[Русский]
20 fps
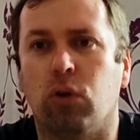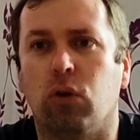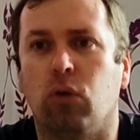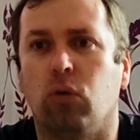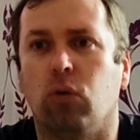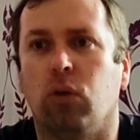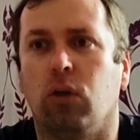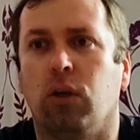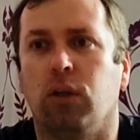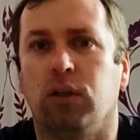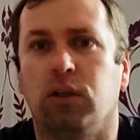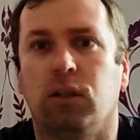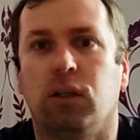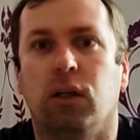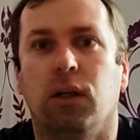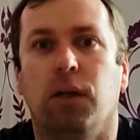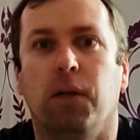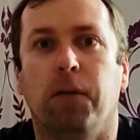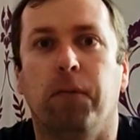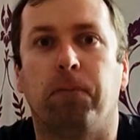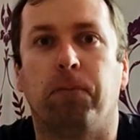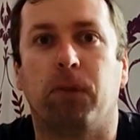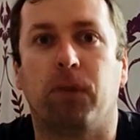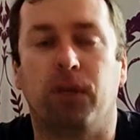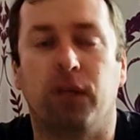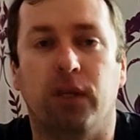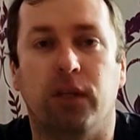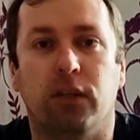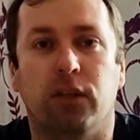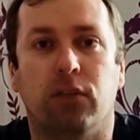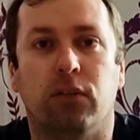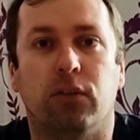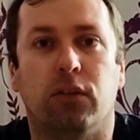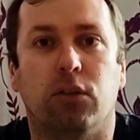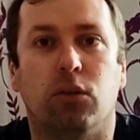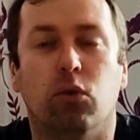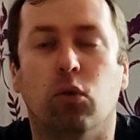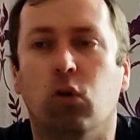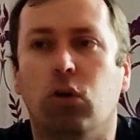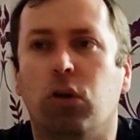И он резко едет в
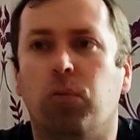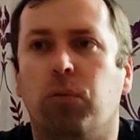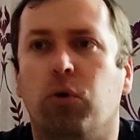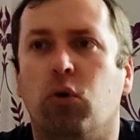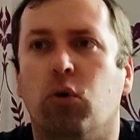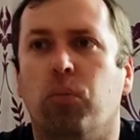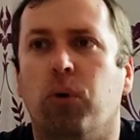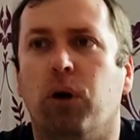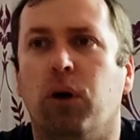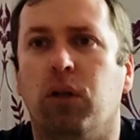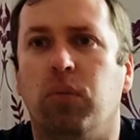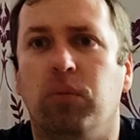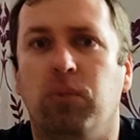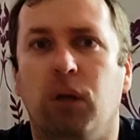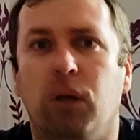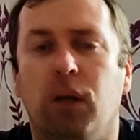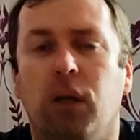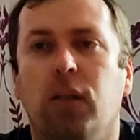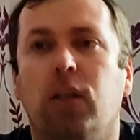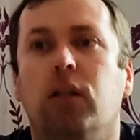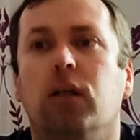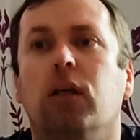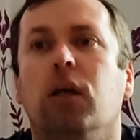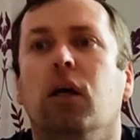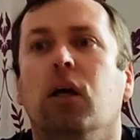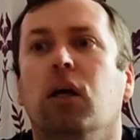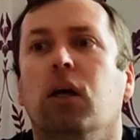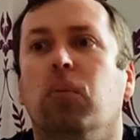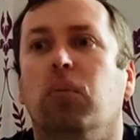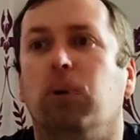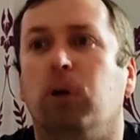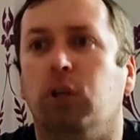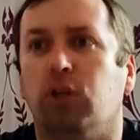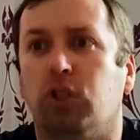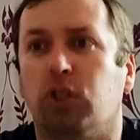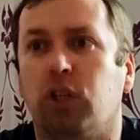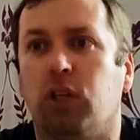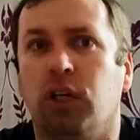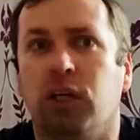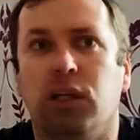этот город, покупает билеты,
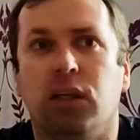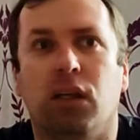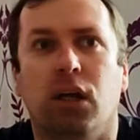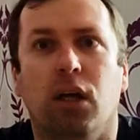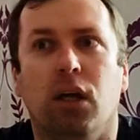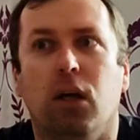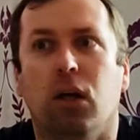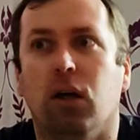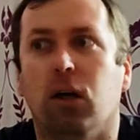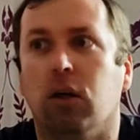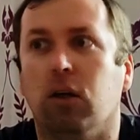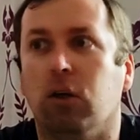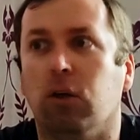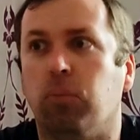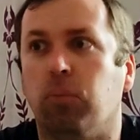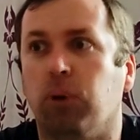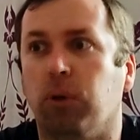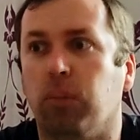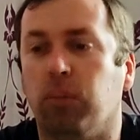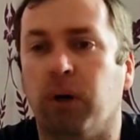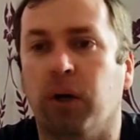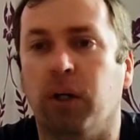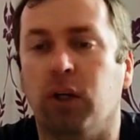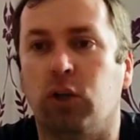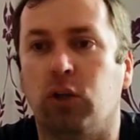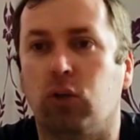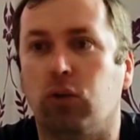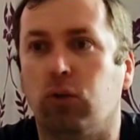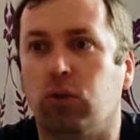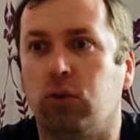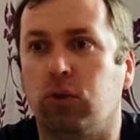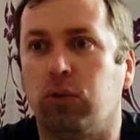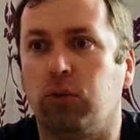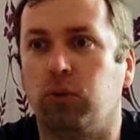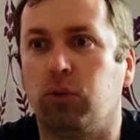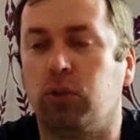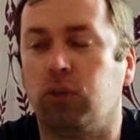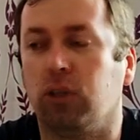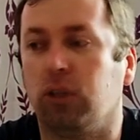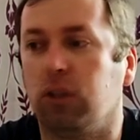приезжает и понимает, что вот
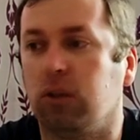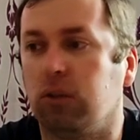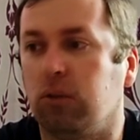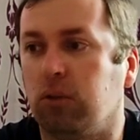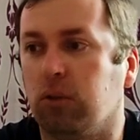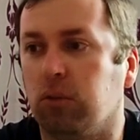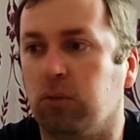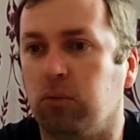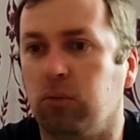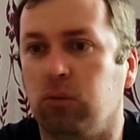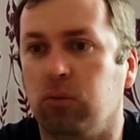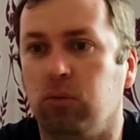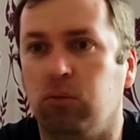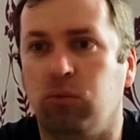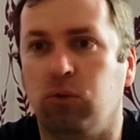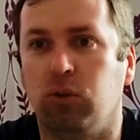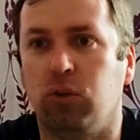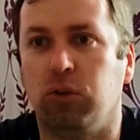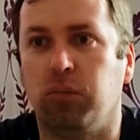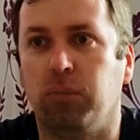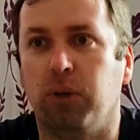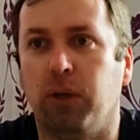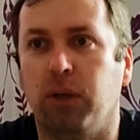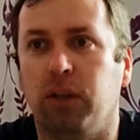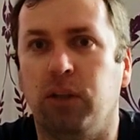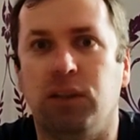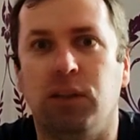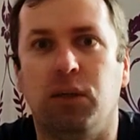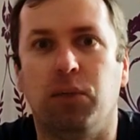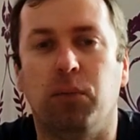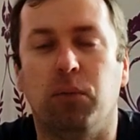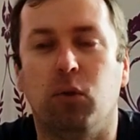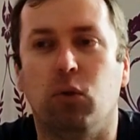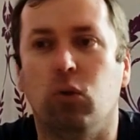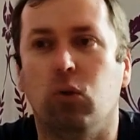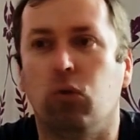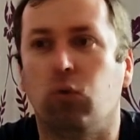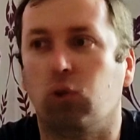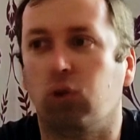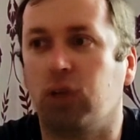спустя там, через 5-7
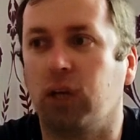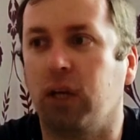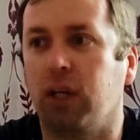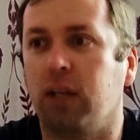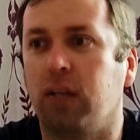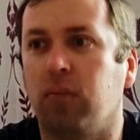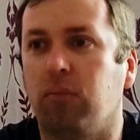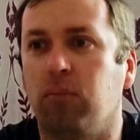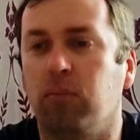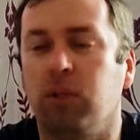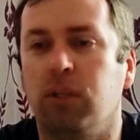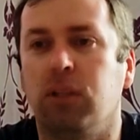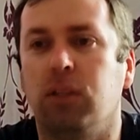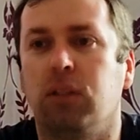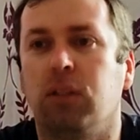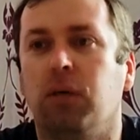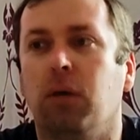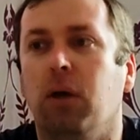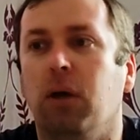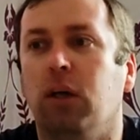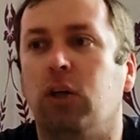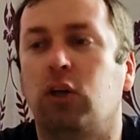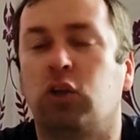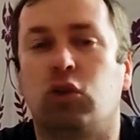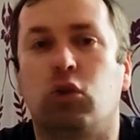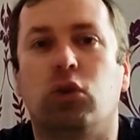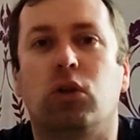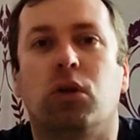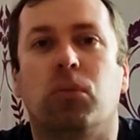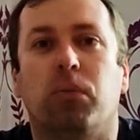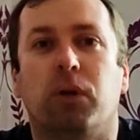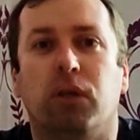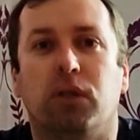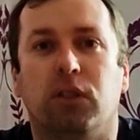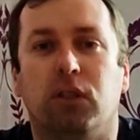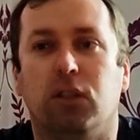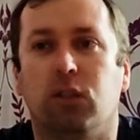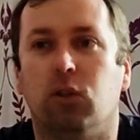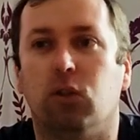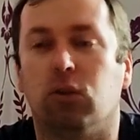минут вот на этом месте что-то
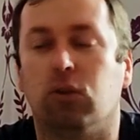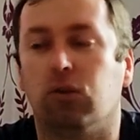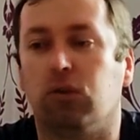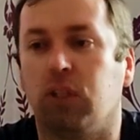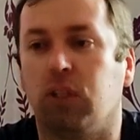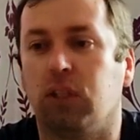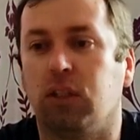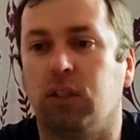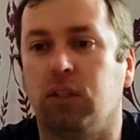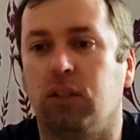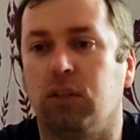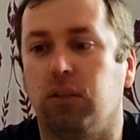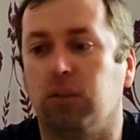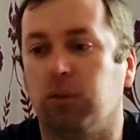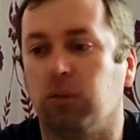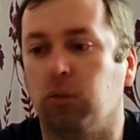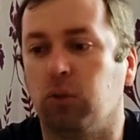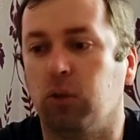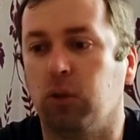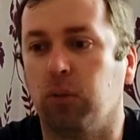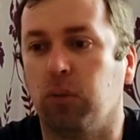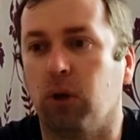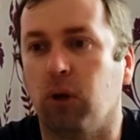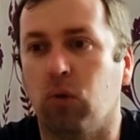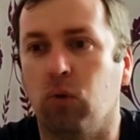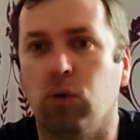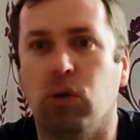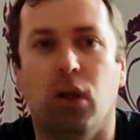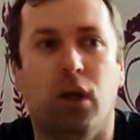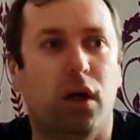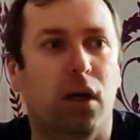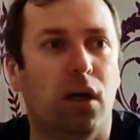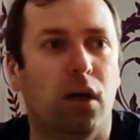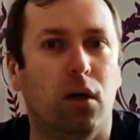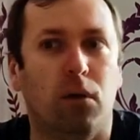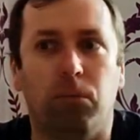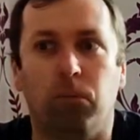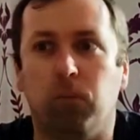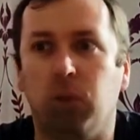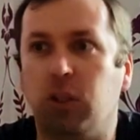произойдет. И в частности, мы смотрим, как он
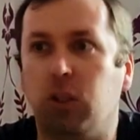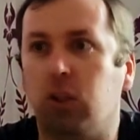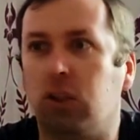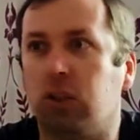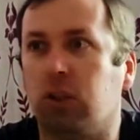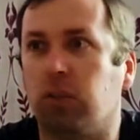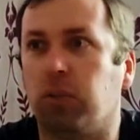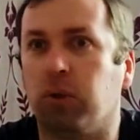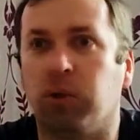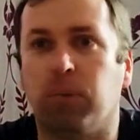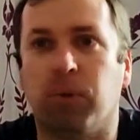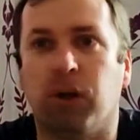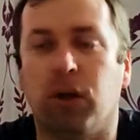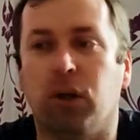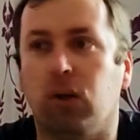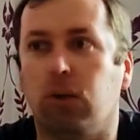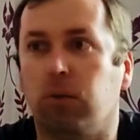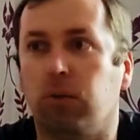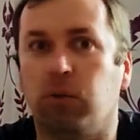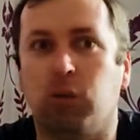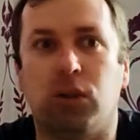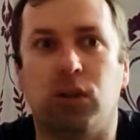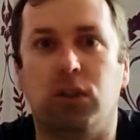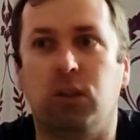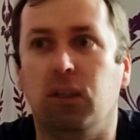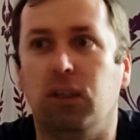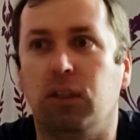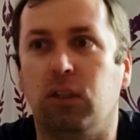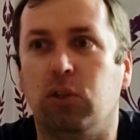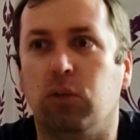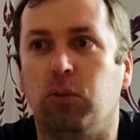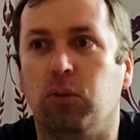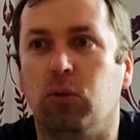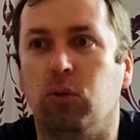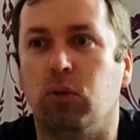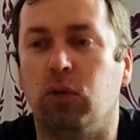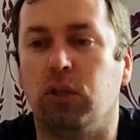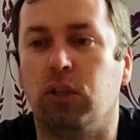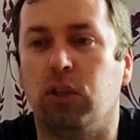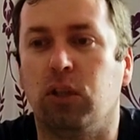мечется, понимает, смотрит, дети тут беда,
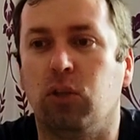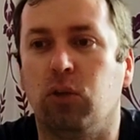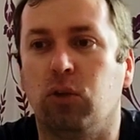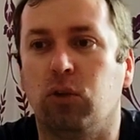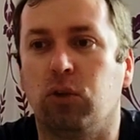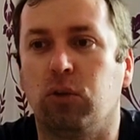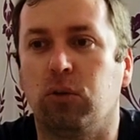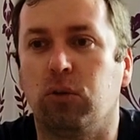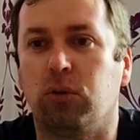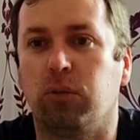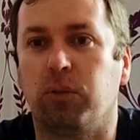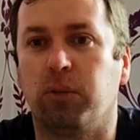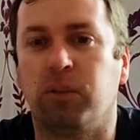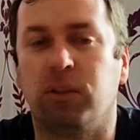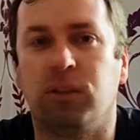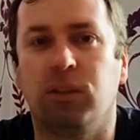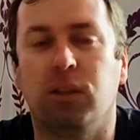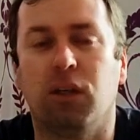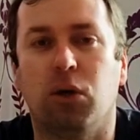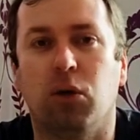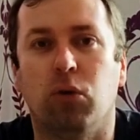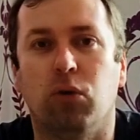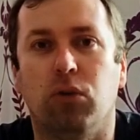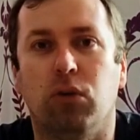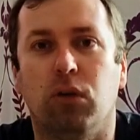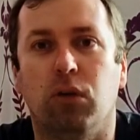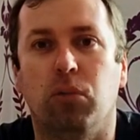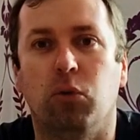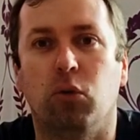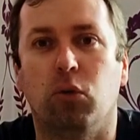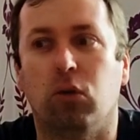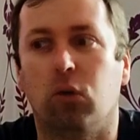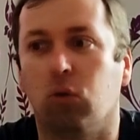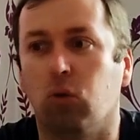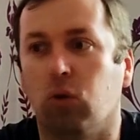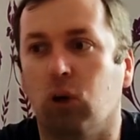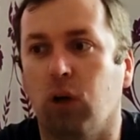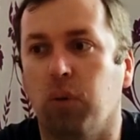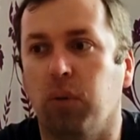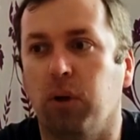значит, я должен спасти какого-то ребенка.
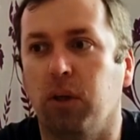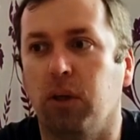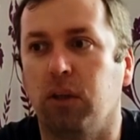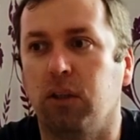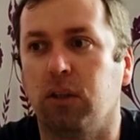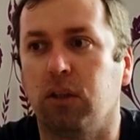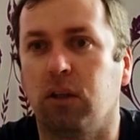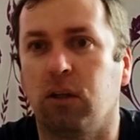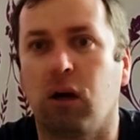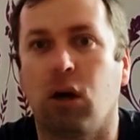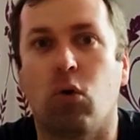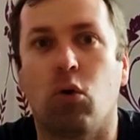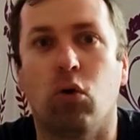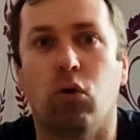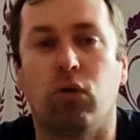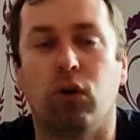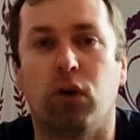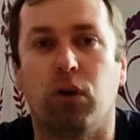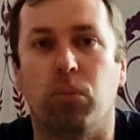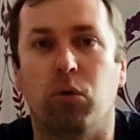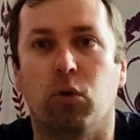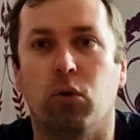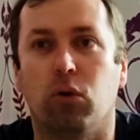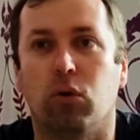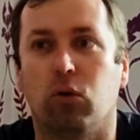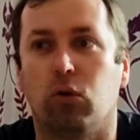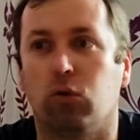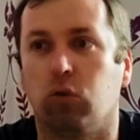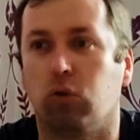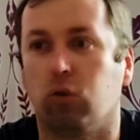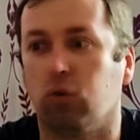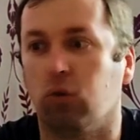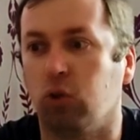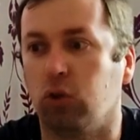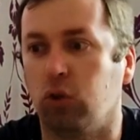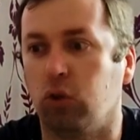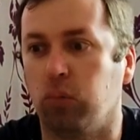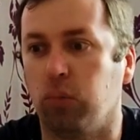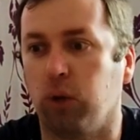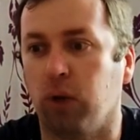Ну как понять, какого ребенка? То есть у него
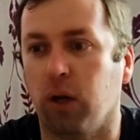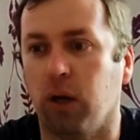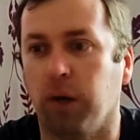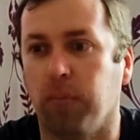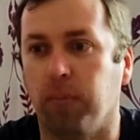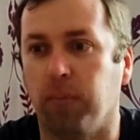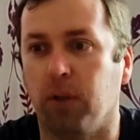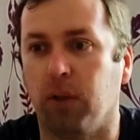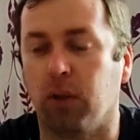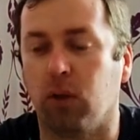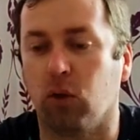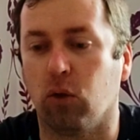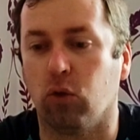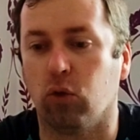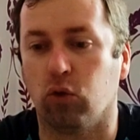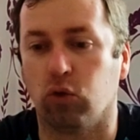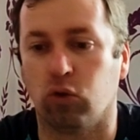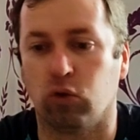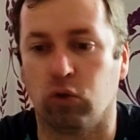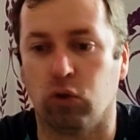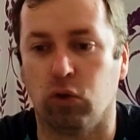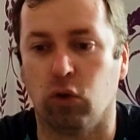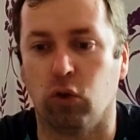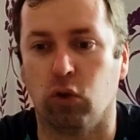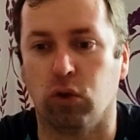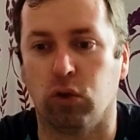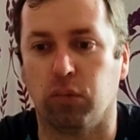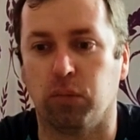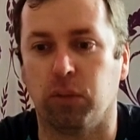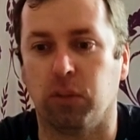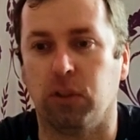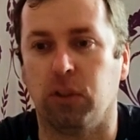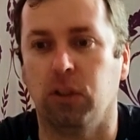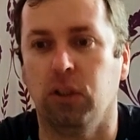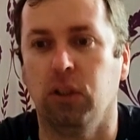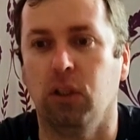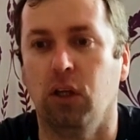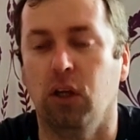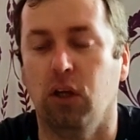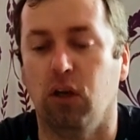еще пока нет такого, что ты должен
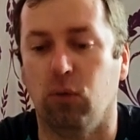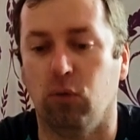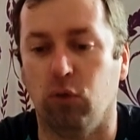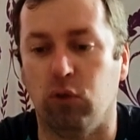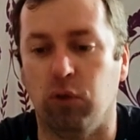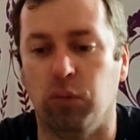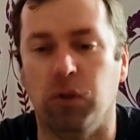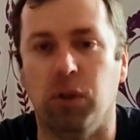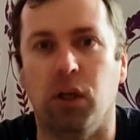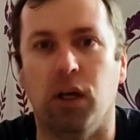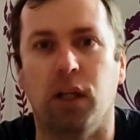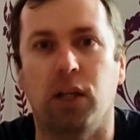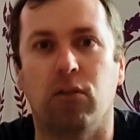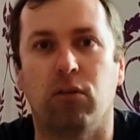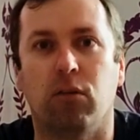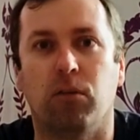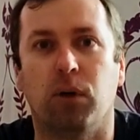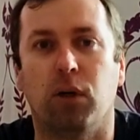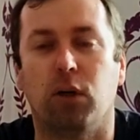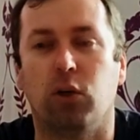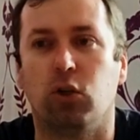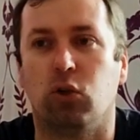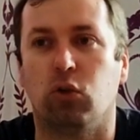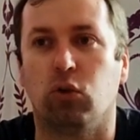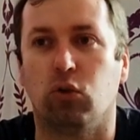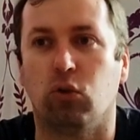спасти вот именно этого мальчика.